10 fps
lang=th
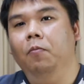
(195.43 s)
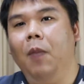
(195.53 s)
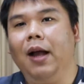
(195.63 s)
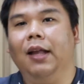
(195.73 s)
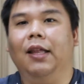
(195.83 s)

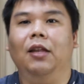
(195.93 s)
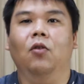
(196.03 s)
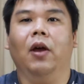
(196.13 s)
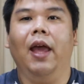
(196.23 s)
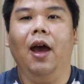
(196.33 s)
มักจะติดอ
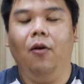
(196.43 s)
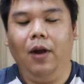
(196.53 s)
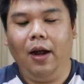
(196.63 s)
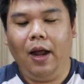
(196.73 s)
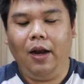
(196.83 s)
ยู่กับแก้ว
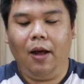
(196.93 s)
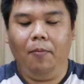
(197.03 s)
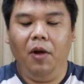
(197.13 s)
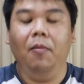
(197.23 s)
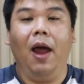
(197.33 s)
ดังนั้นเนี่ย
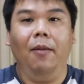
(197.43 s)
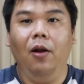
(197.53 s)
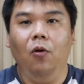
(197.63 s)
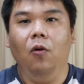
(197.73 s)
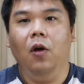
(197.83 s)
มือใหม่ไม่
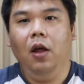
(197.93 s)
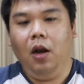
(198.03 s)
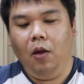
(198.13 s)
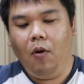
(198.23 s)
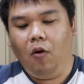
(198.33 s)
รู้
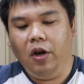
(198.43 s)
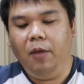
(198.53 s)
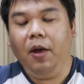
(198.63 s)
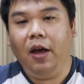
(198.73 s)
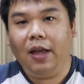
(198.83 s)
หรือว่าคนที่
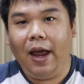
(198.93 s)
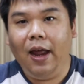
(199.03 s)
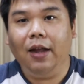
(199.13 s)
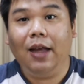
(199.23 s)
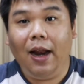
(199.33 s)
ไม่เคยใช้
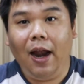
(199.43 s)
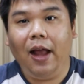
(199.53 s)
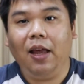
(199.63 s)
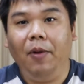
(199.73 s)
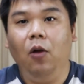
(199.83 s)
ใช้แร
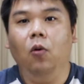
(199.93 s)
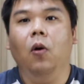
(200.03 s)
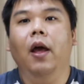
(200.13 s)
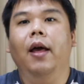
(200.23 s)
กๆจะไม่รู้